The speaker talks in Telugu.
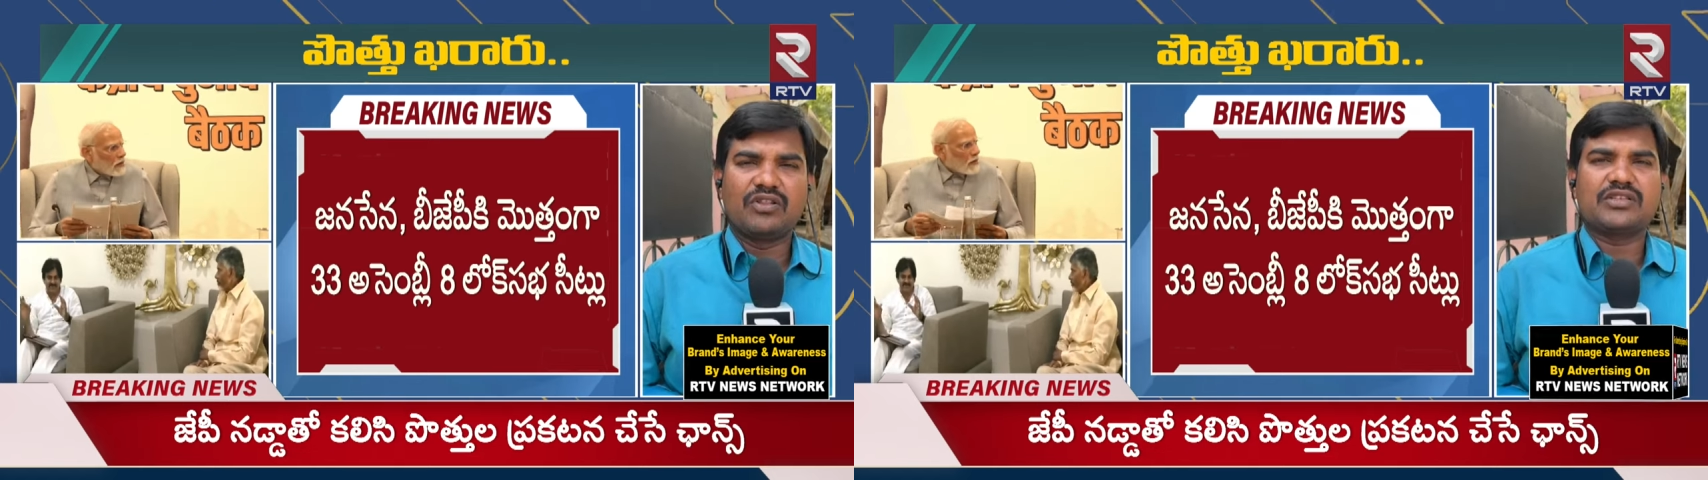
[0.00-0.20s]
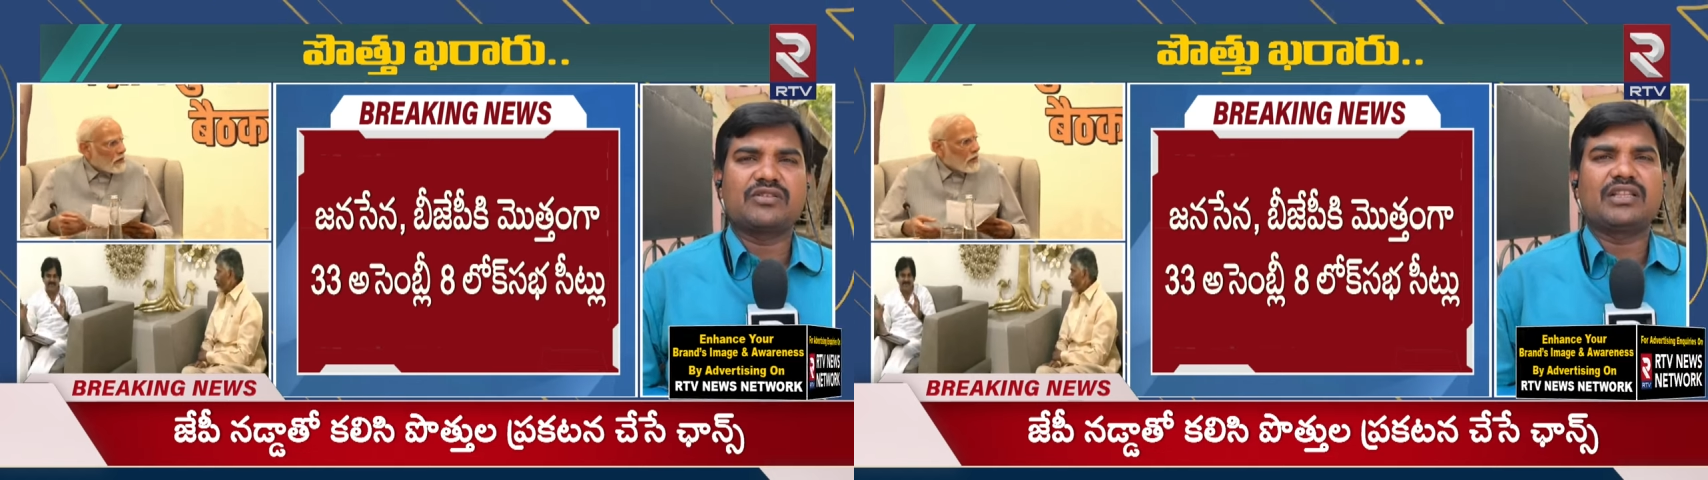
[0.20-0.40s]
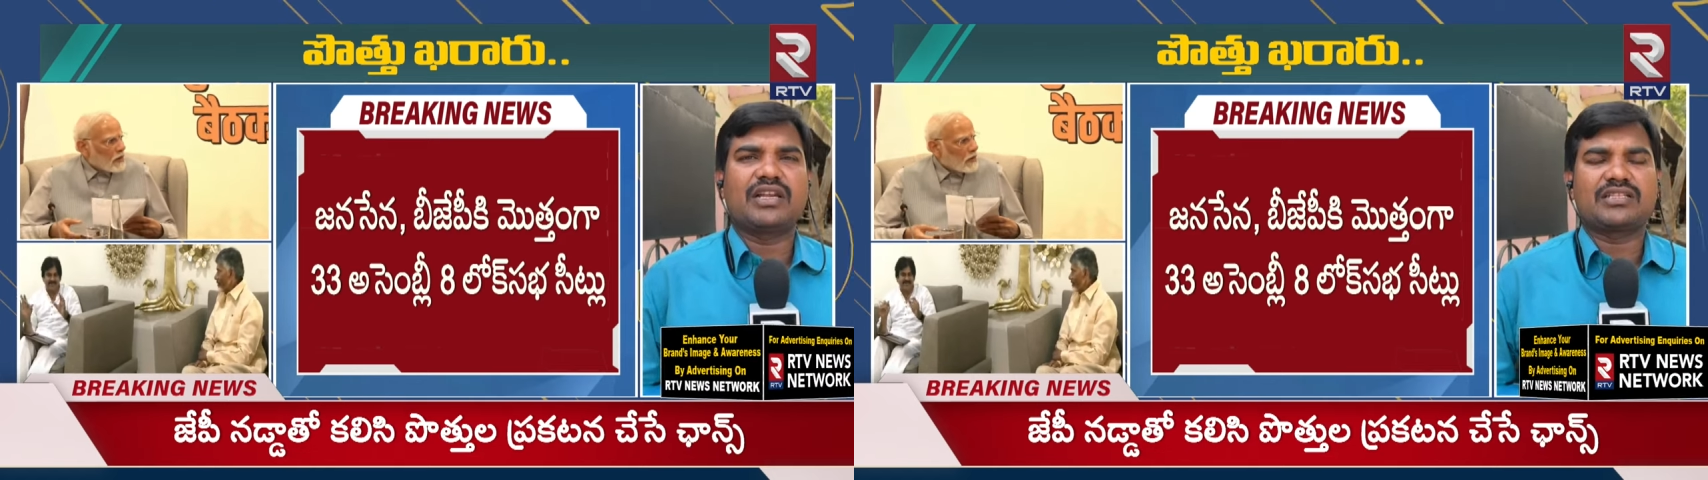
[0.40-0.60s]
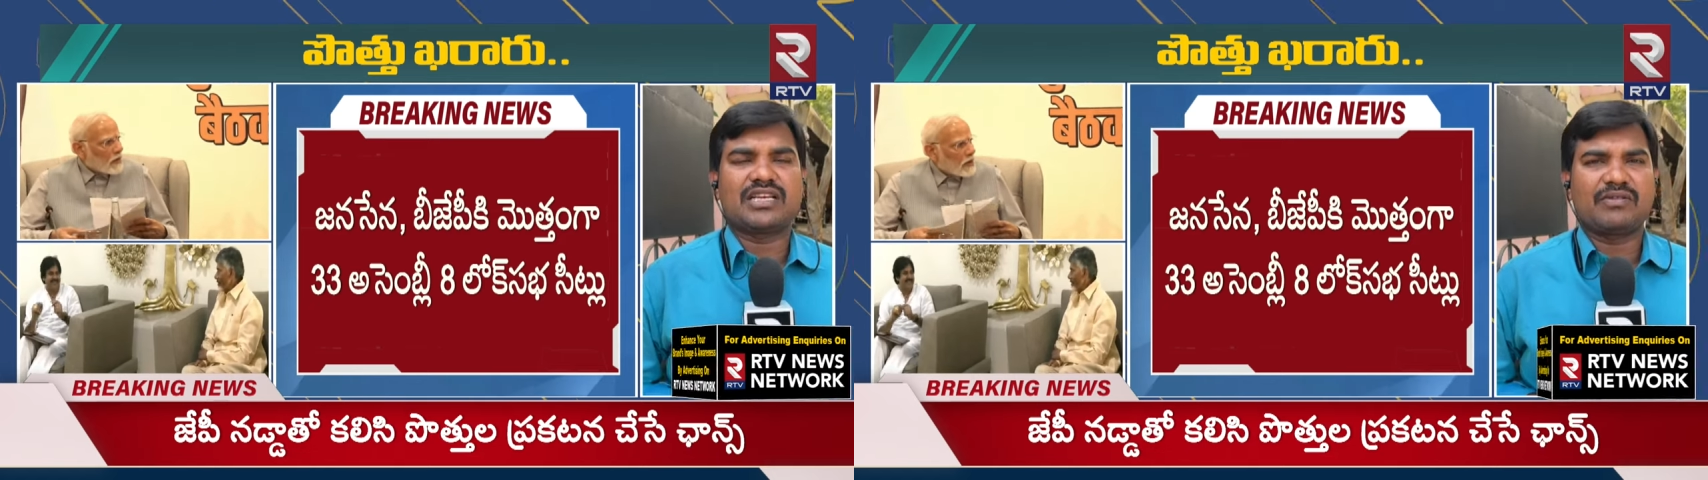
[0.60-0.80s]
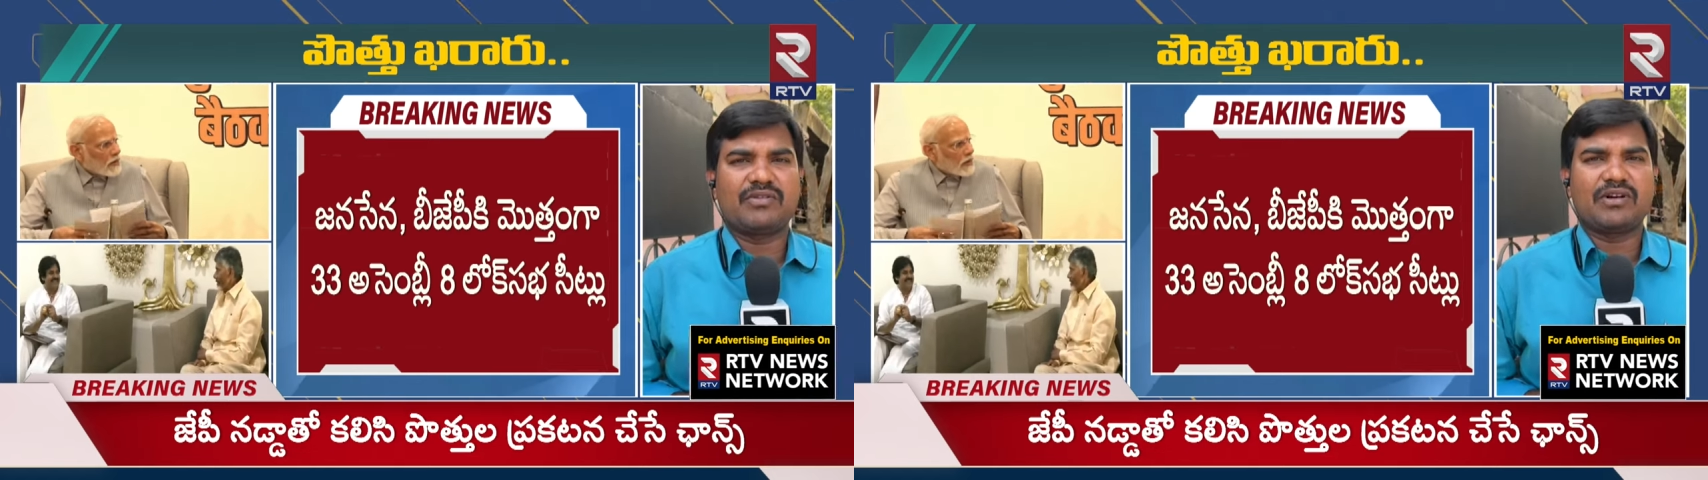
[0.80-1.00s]
తెలుగుదేశం
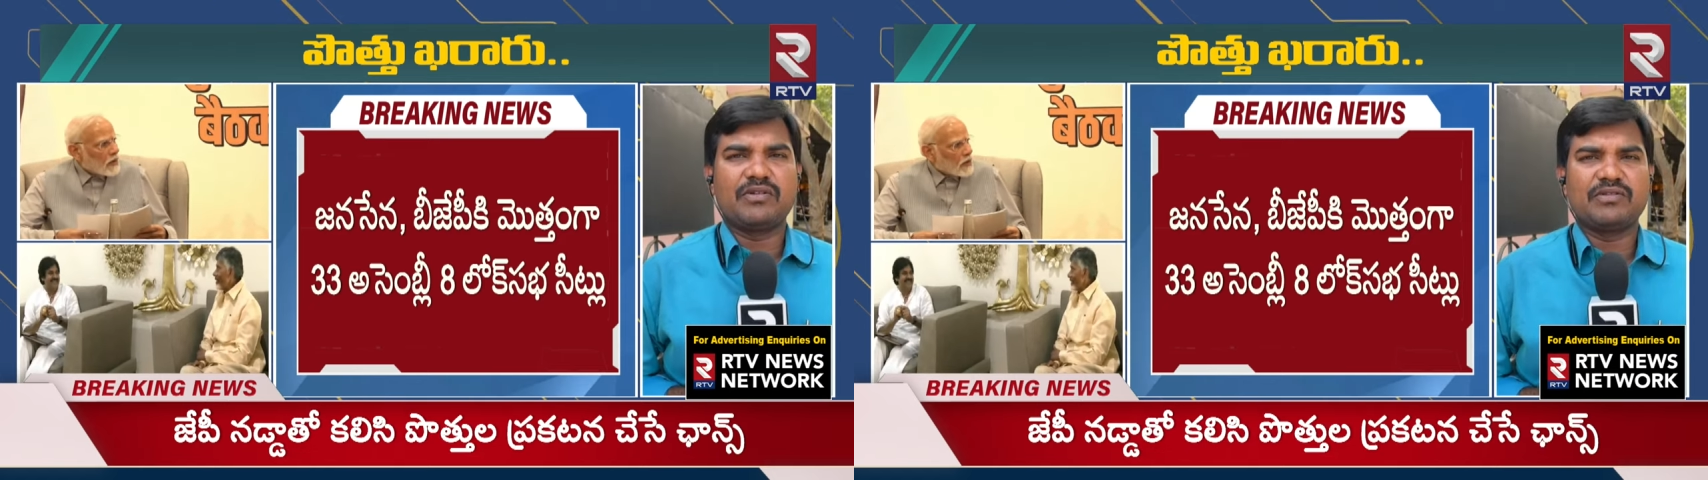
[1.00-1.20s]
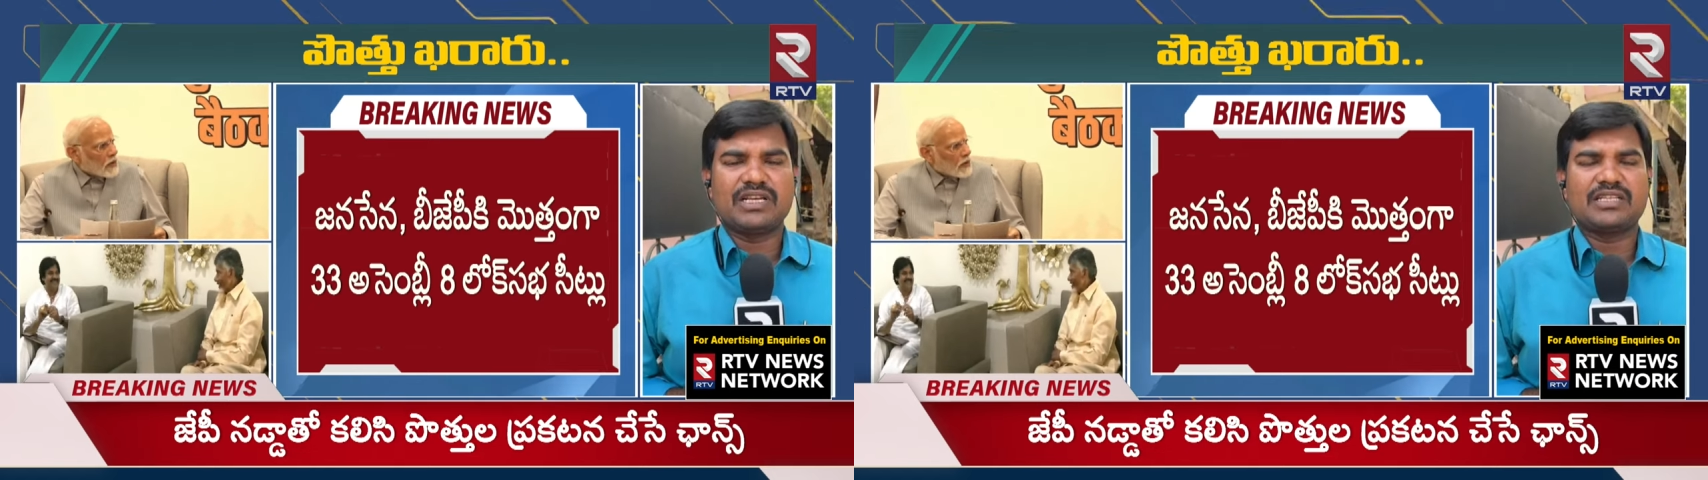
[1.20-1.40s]
అధినేత చంద్రబాబు